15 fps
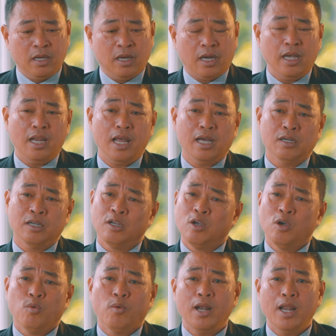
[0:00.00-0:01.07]
Kaya lang,
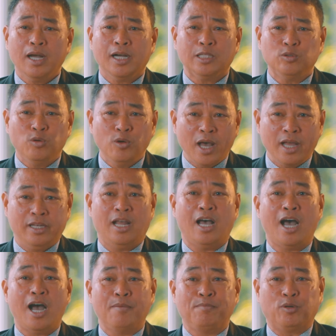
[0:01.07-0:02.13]
walang katulad
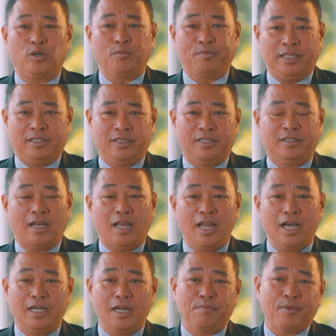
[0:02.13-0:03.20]
ang Profit.
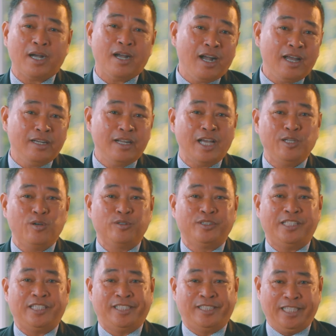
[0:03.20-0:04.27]
Talang napakaganda yung
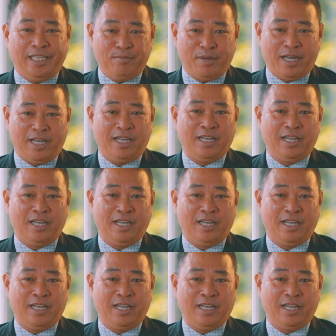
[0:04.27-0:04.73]
sistema.